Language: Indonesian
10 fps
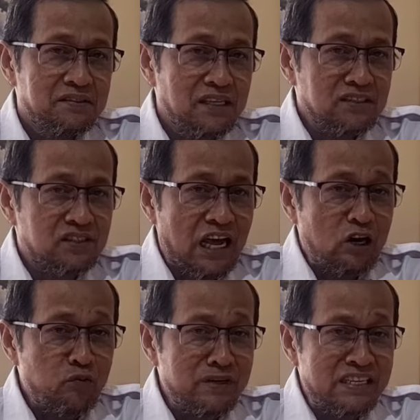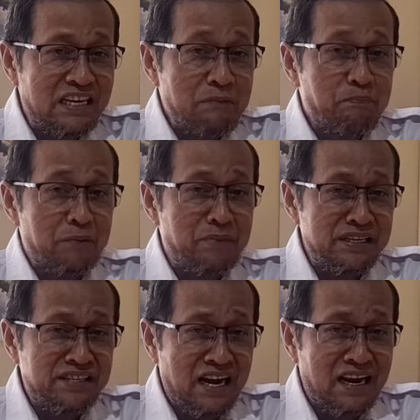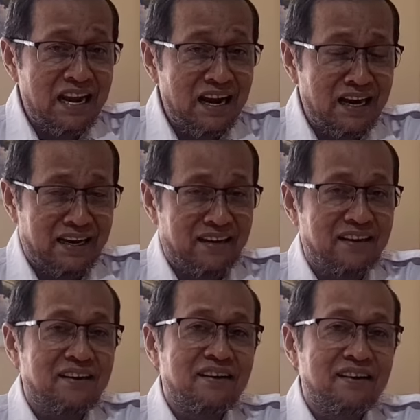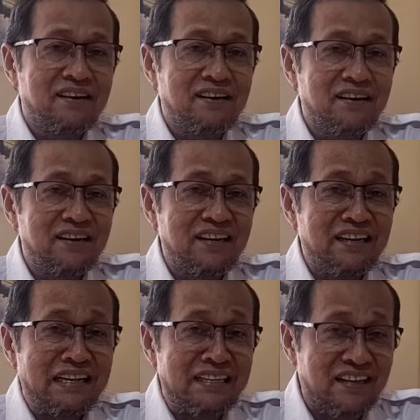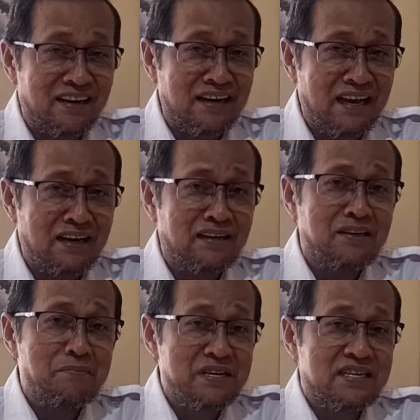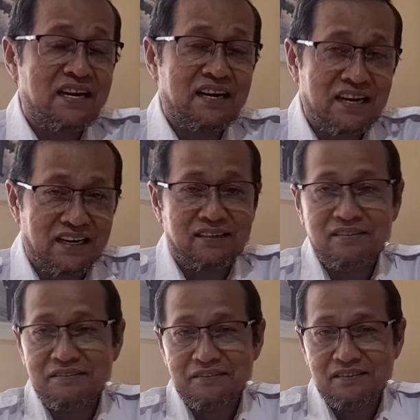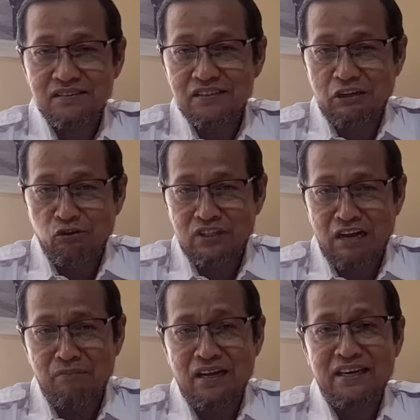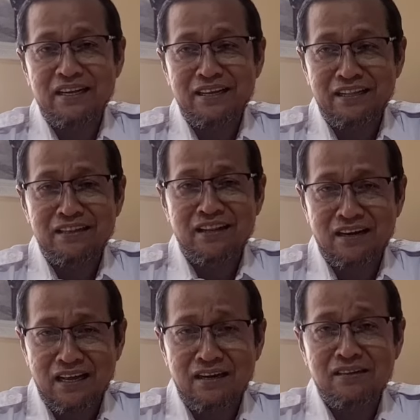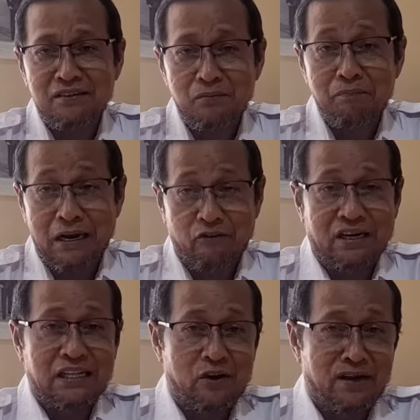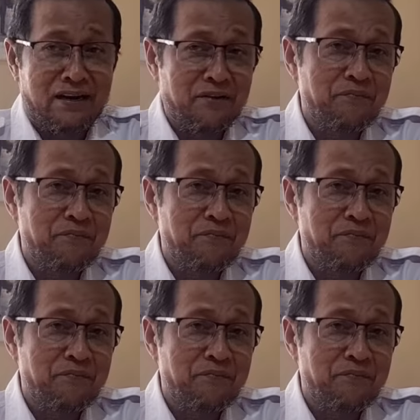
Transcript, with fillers: yang selalu menjadi perbincangan hangat di internal masyarakat terutama di internal para wartawan